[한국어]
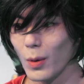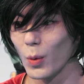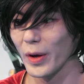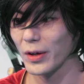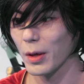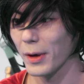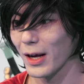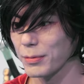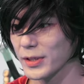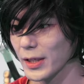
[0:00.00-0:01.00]
왜 이렇게
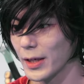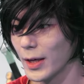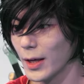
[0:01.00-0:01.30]
배가 아프지?